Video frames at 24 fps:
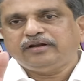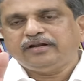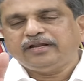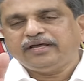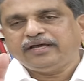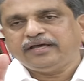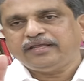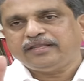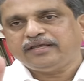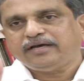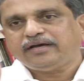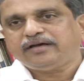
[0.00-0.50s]

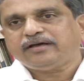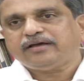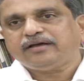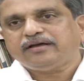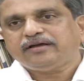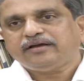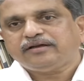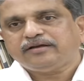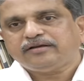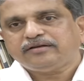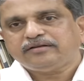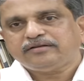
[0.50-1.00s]
లేదా
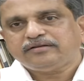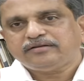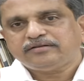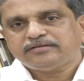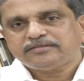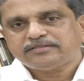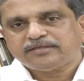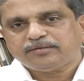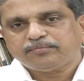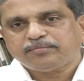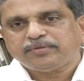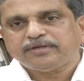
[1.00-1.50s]

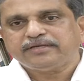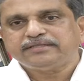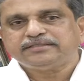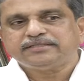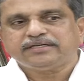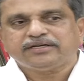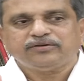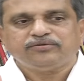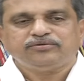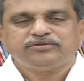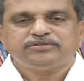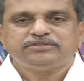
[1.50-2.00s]
సప్లైస్
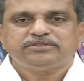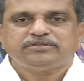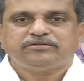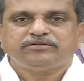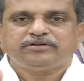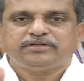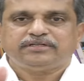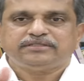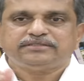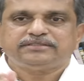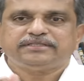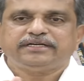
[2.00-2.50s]
అక్కడికి వచ్చే
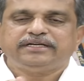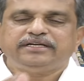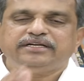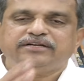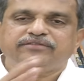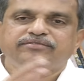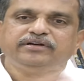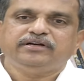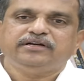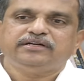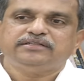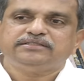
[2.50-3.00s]
వాటిని
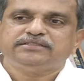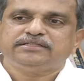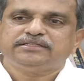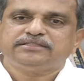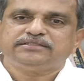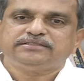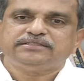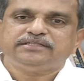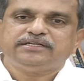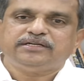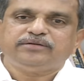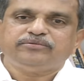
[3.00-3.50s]
సైంటిఫిక్గా
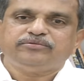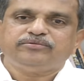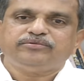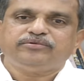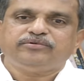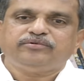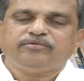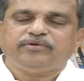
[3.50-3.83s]
చెక్ చేయడము